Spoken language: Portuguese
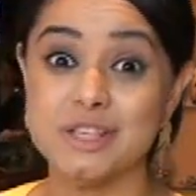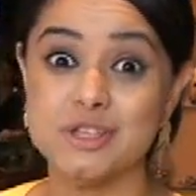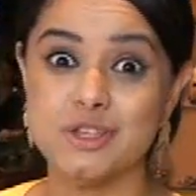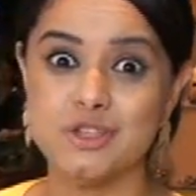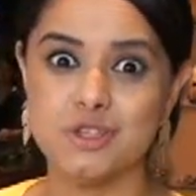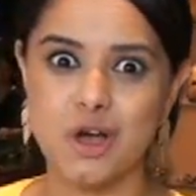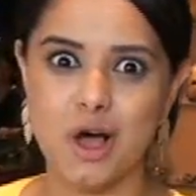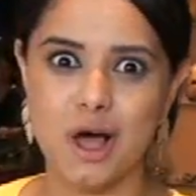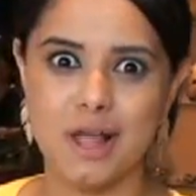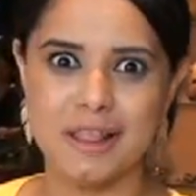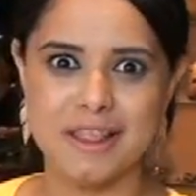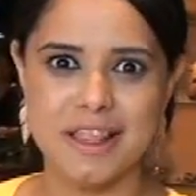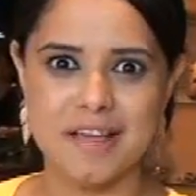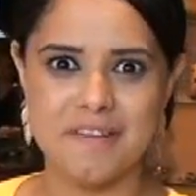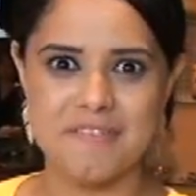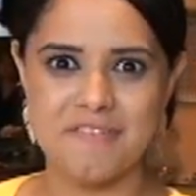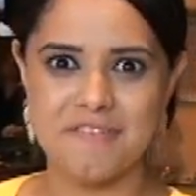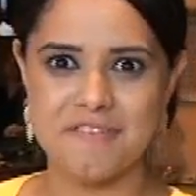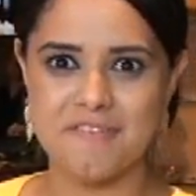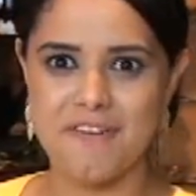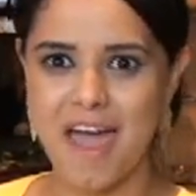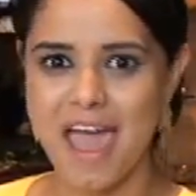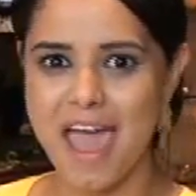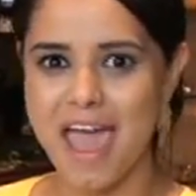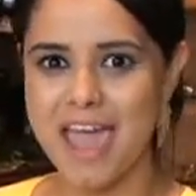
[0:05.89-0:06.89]
da
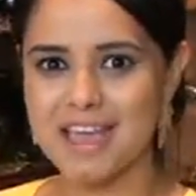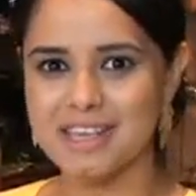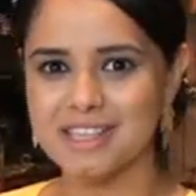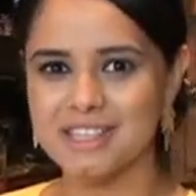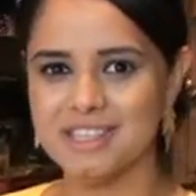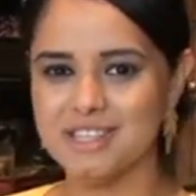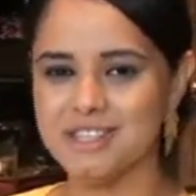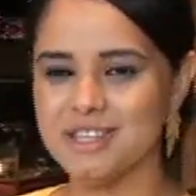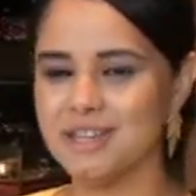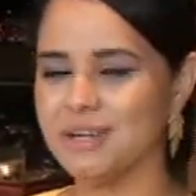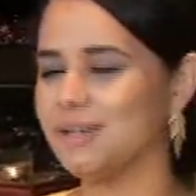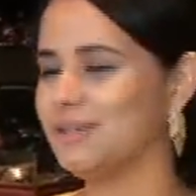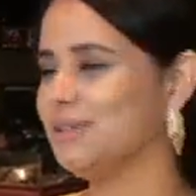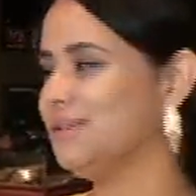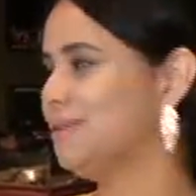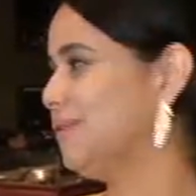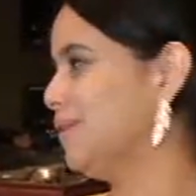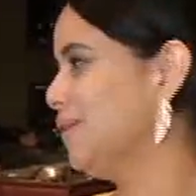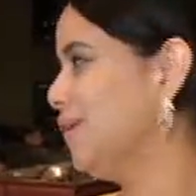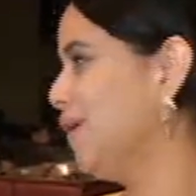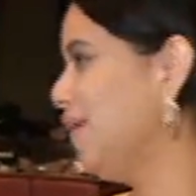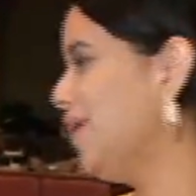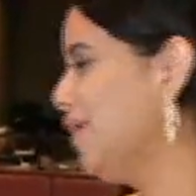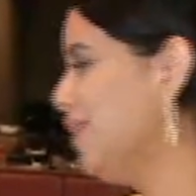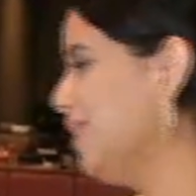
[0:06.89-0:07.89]
J
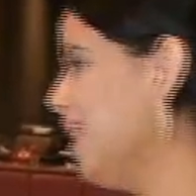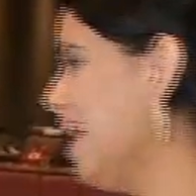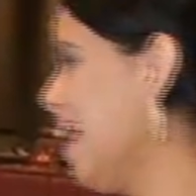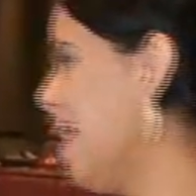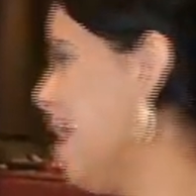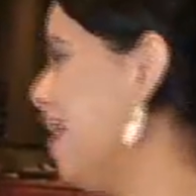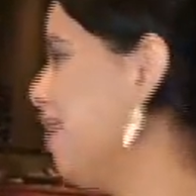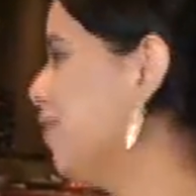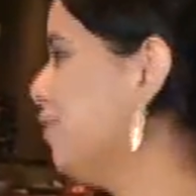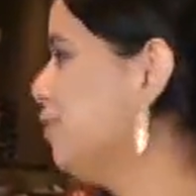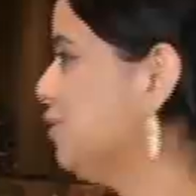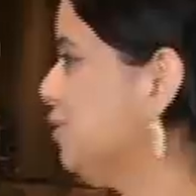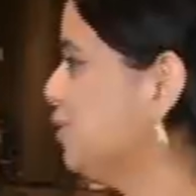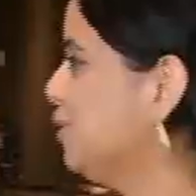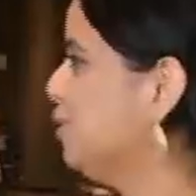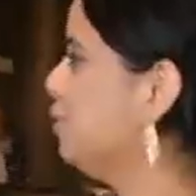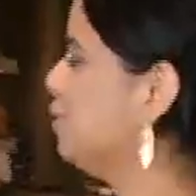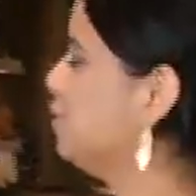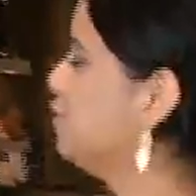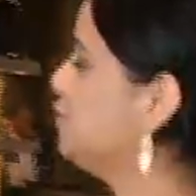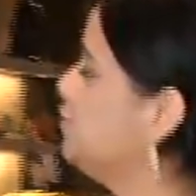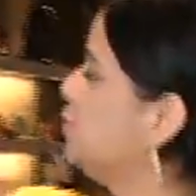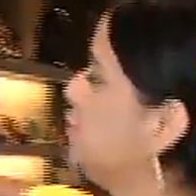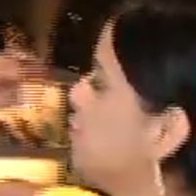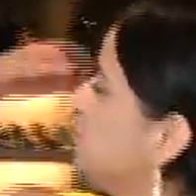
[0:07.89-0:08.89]
Fashion. Olá,
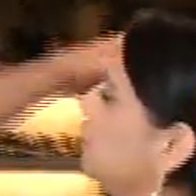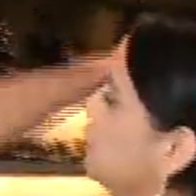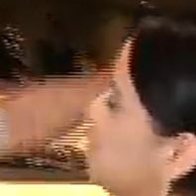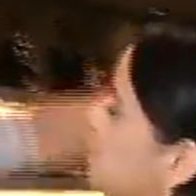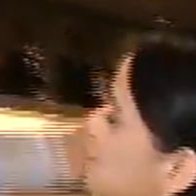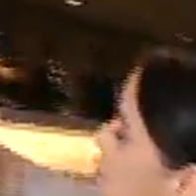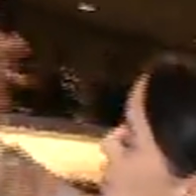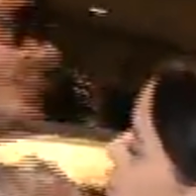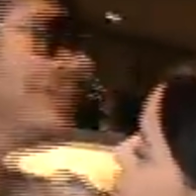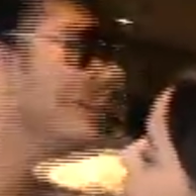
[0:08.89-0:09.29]
Rodolfo. Aí, tudo bem?